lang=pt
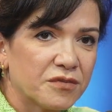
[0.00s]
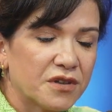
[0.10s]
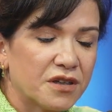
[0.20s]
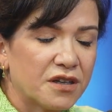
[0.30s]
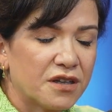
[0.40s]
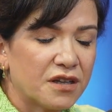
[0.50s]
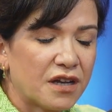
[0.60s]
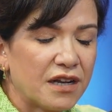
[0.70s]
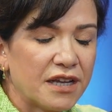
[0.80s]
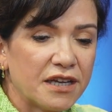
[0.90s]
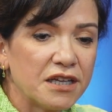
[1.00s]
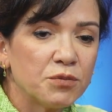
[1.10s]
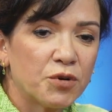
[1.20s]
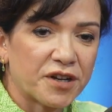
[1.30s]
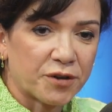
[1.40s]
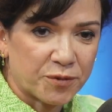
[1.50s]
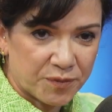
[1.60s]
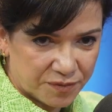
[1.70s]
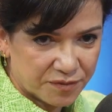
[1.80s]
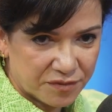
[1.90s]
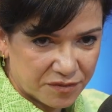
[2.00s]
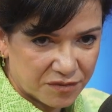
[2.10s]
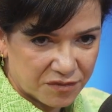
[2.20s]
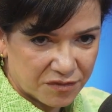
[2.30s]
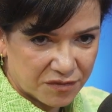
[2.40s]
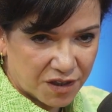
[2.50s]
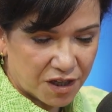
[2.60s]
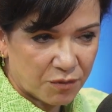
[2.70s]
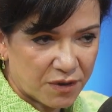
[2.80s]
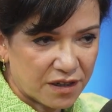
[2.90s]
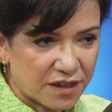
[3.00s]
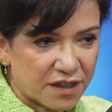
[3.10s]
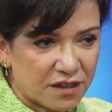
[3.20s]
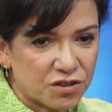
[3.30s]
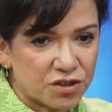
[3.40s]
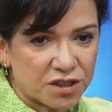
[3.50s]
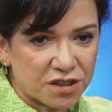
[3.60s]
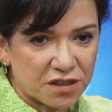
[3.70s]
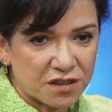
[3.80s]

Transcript: é a Lei Henri Borel. É uma lei de